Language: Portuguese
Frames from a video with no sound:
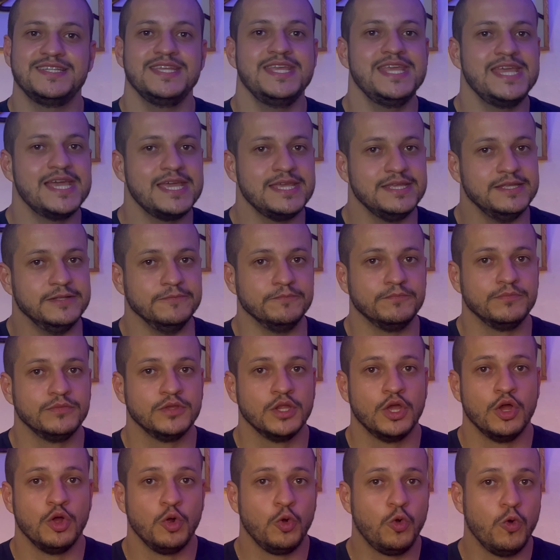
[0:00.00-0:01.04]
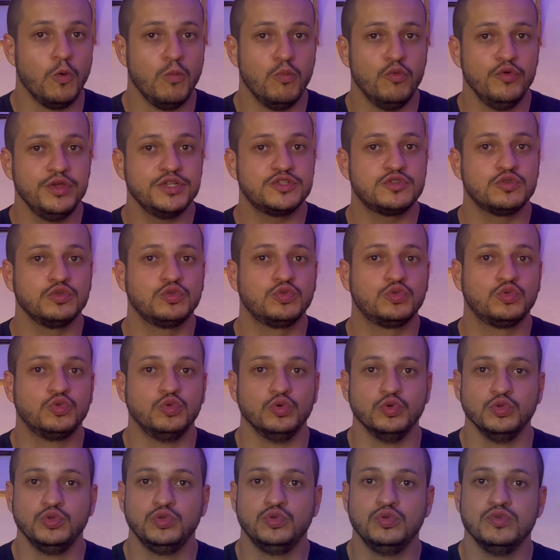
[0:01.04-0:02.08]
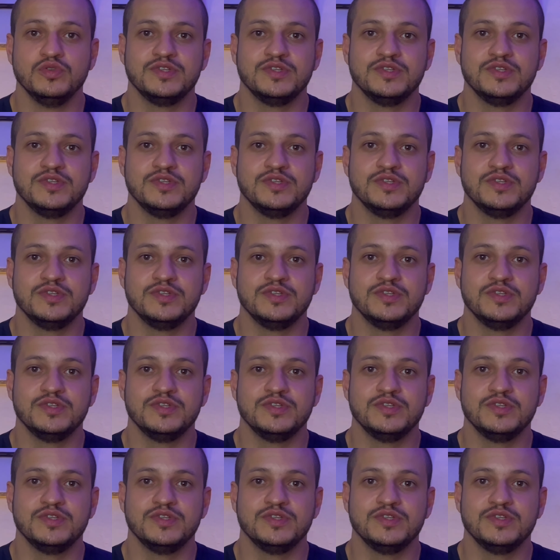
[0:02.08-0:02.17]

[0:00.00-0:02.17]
e aí? Como isso tudo